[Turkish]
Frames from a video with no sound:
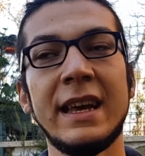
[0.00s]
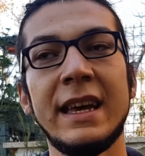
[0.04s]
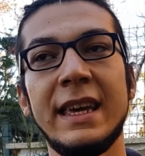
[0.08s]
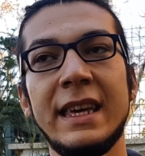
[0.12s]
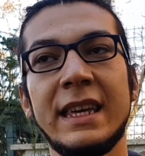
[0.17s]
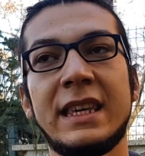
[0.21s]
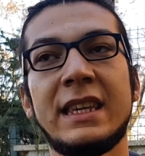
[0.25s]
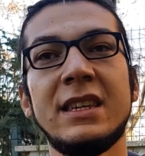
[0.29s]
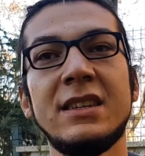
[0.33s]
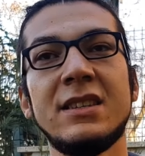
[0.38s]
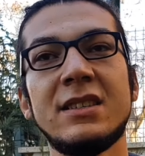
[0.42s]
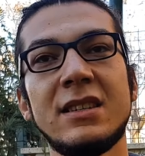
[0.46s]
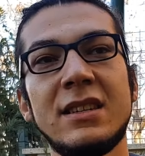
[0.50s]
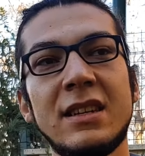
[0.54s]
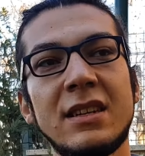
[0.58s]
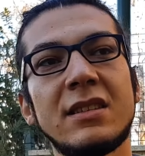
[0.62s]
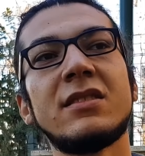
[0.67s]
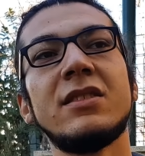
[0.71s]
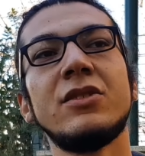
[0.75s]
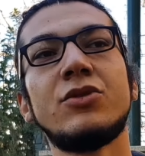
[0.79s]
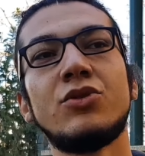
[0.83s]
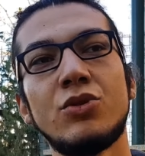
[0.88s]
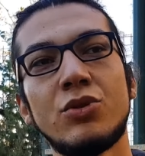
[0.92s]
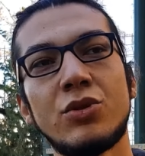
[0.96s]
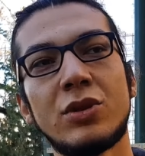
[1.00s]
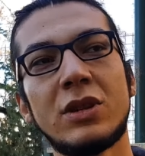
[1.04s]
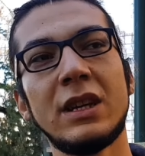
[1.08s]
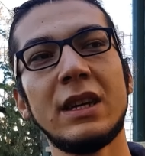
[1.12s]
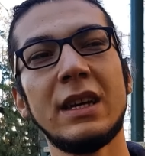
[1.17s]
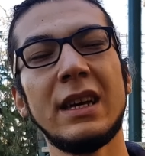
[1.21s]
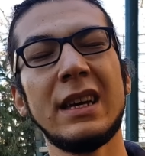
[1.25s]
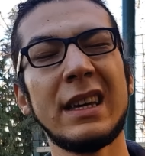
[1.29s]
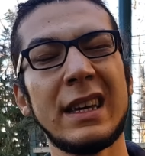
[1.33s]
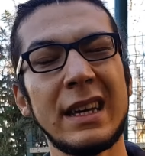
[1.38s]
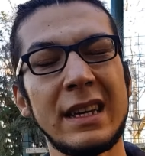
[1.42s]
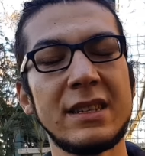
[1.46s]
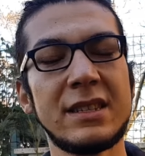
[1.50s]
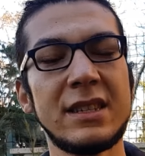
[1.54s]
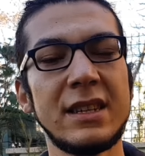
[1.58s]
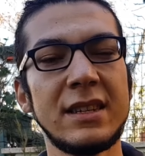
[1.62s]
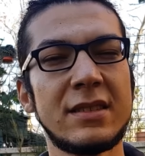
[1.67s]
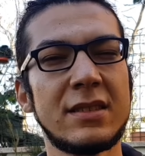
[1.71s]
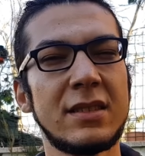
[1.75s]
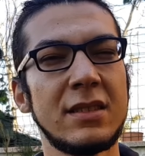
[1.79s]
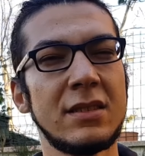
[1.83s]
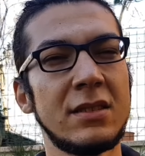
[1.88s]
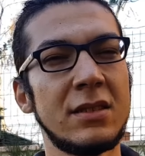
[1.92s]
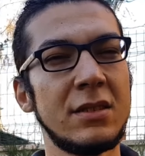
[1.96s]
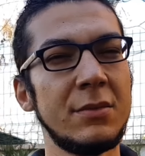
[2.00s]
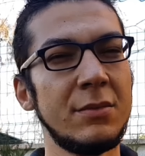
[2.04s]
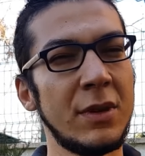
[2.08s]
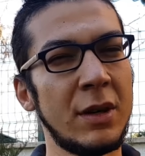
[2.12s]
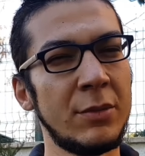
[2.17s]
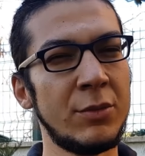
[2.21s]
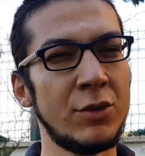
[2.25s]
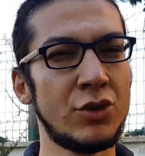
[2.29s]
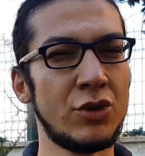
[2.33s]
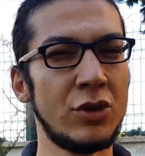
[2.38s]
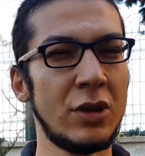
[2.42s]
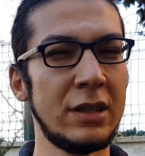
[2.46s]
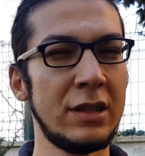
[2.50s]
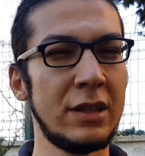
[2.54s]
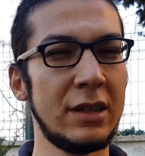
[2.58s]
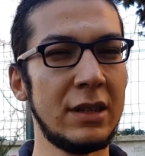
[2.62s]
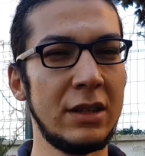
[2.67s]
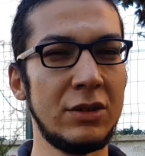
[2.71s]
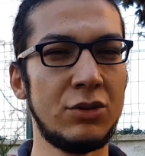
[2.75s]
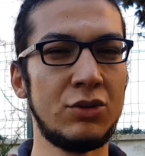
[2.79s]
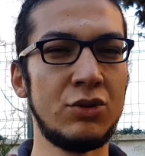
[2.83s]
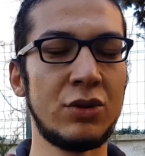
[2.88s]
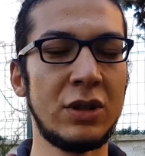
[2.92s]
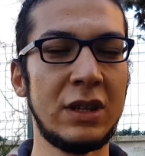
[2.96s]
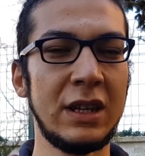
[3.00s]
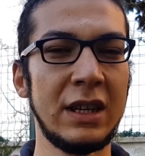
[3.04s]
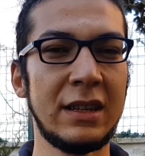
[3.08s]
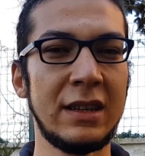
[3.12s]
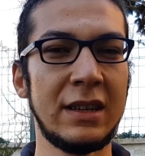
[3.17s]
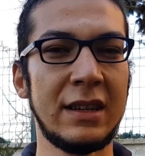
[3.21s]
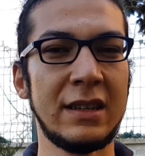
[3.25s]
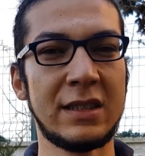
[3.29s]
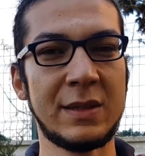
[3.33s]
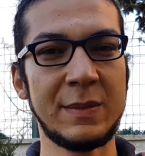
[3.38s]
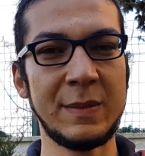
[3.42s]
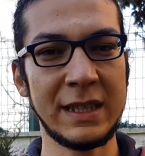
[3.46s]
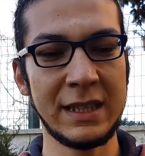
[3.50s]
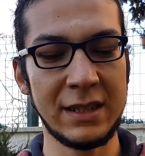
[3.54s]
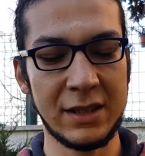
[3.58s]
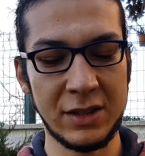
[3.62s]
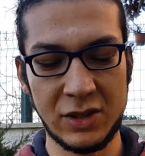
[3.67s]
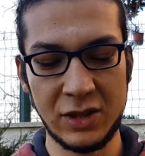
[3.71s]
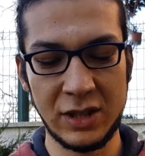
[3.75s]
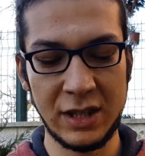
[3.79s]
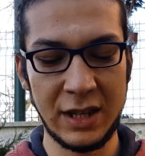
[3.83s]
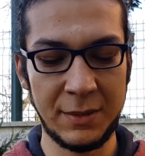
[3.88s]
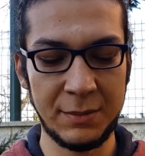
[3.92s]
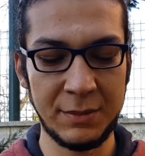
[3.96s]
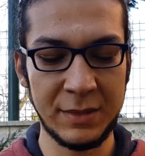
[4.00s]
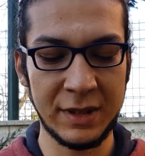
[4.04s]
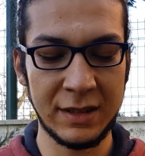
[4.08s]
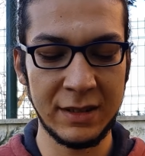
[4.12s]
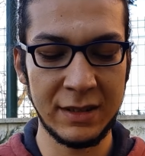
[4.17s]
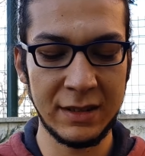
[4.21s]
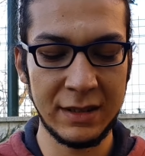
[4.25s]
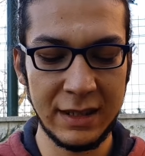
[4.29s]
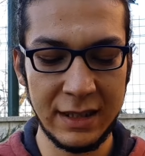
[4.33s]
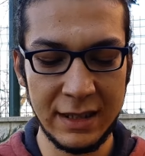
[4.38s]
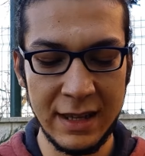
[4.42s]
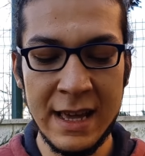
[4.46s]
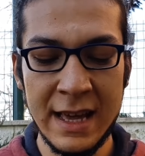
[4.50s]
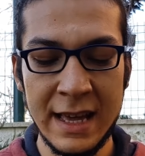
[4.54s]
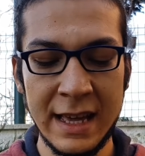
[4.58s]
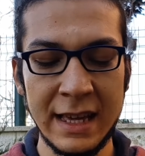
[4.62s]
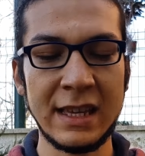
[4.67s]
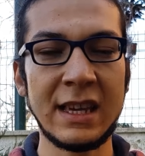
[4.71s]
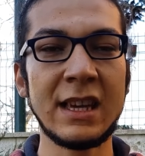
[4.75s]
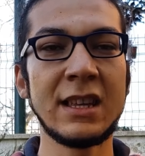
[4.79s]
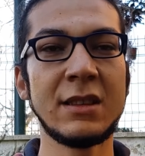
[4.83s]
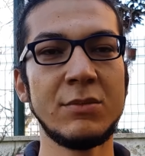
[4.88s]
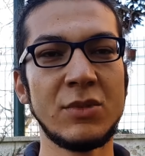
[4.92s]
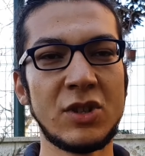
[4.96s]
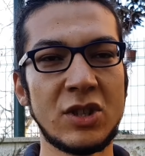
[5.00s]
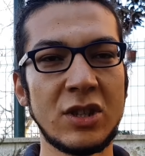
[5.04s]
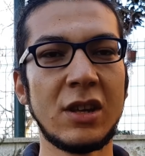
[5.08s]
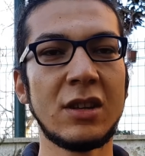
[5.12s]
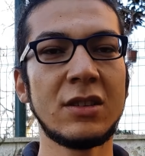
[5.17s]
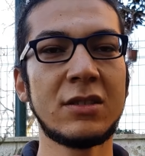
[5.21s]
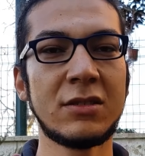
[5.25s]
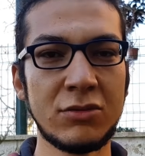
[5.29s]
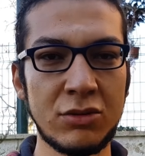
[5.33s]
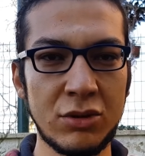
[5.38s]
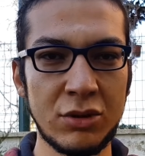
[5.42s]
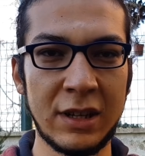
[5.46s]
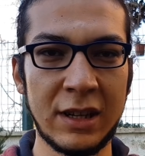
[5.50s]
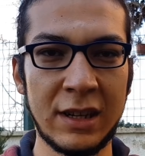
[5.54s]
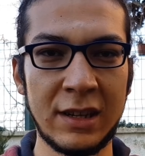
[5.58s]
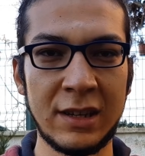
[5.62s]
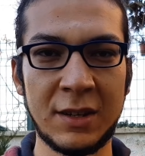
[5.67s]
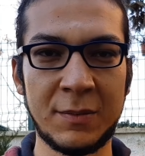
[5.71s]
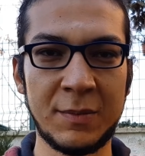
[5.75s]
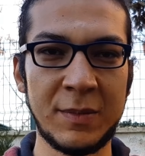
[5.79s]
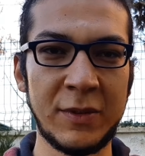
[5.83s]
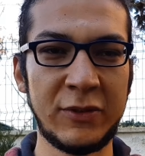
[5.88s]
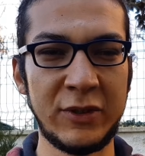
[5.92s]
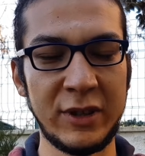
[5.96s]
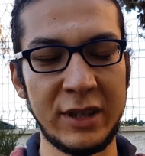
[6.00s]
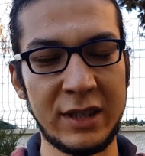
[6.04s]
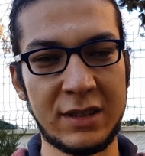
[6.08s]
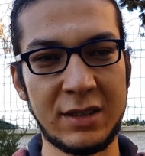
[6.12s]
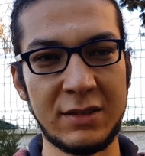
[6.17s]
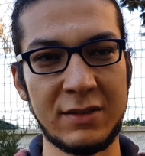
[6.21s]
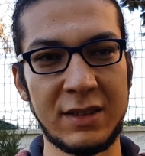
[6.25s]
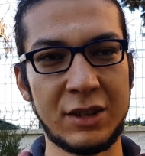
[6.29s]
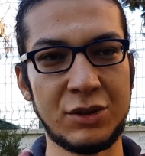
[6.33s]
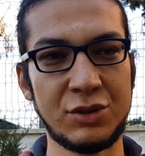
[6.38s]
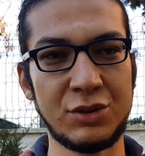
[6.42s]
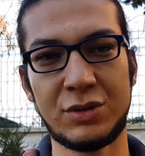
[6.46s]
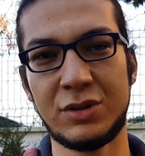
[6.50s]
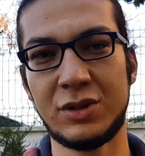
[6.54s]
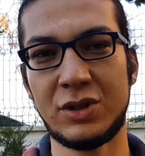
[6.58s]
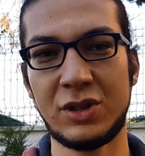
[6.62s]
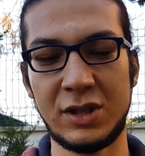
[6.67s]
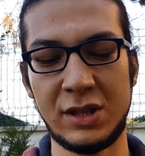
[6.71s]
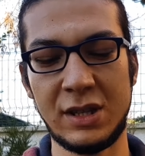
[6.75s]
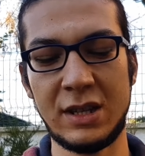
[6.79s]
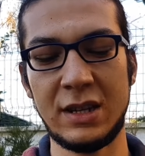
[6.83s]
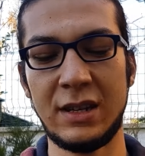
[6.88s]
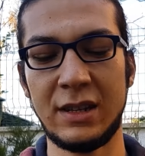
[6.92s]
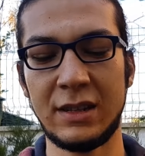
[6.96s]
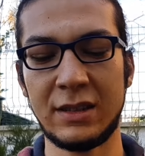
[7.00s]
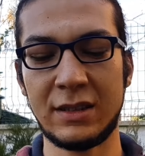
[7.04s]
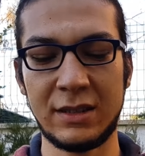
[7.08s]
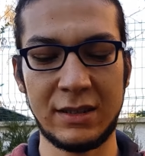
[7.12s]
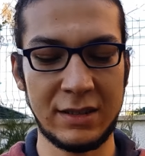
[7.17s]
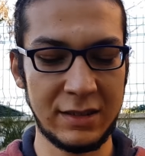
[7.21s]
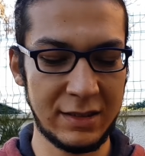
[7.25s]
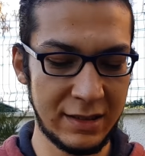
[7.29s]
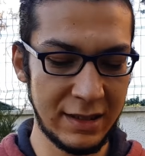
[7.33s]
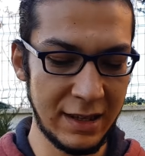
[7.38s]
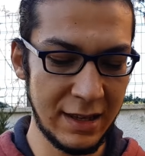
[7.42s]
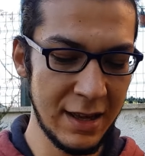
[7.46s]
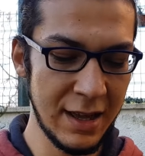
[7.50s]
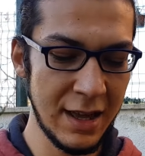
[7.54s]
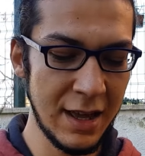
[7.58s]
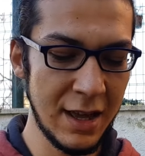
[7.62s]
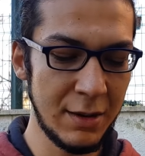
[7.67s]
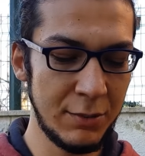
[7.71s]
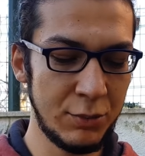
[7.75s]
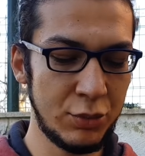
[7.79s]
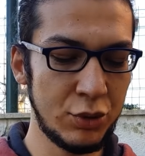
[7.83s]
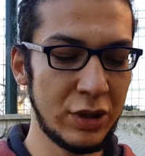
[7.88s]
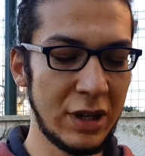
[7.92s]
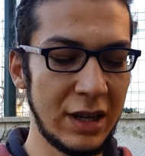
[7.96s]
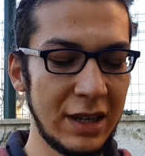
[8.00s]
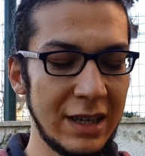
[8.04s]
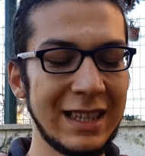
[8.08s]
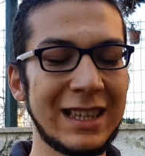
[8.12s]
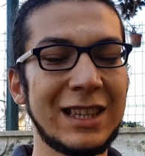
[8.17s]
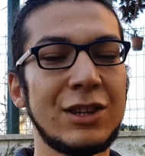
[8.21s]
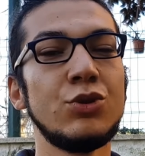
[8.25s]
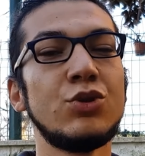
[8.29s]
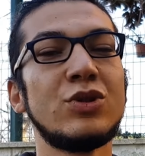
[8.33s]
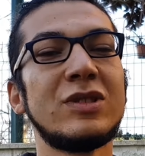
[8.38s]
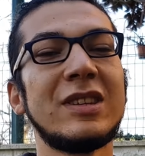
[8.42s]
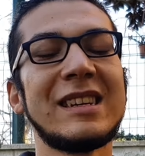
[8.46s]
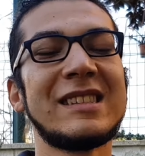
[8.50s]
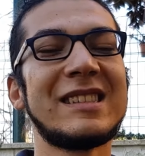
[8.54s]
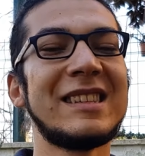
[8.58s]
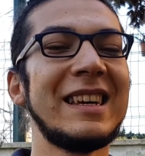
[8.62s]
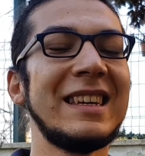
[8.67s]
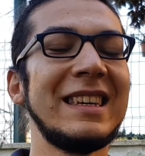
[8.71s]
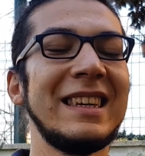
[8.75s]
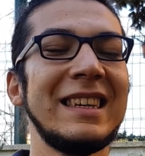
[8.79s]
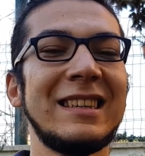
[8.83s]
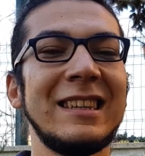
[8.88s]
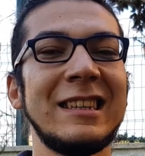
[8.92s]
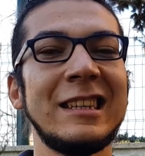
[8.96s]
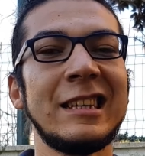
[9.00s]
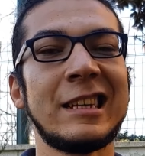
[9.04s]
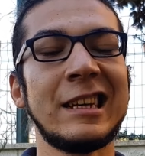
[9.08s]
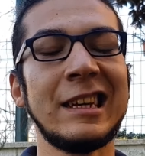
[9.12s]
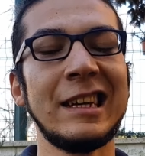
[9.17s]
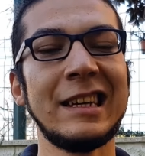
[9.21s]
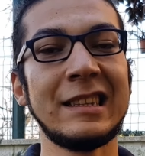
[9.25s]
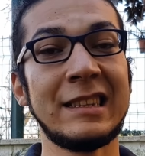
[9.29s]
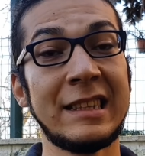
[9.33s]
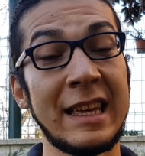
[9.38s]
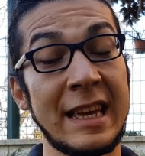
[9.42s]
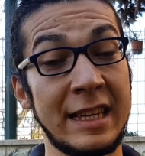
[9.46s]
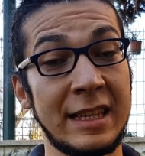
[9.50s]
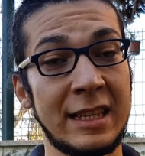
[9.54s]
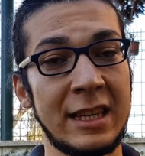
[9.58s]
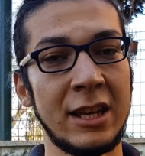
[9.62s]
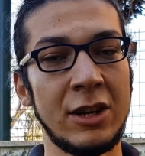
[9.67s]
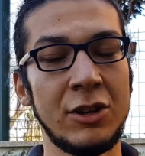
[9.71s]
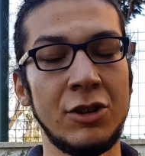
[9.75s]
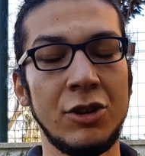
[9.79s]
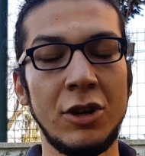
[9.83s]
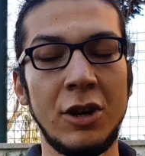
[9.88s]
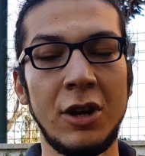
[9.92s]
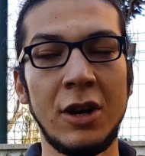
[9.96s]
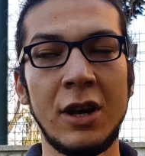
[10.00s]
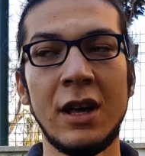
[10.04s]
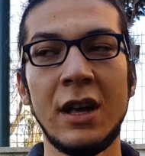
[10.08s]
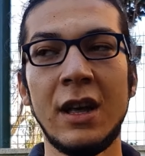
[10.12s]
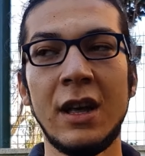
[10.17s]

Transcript: İkinci nesli Türkiye'ye gelecek sanırım ama şu anda Türkiye'de resmi girişini yapmadığından 76 dolarlık bir fiyatı var yurt dışından aldığınızda. Bu da 287 liraya denk geliyor.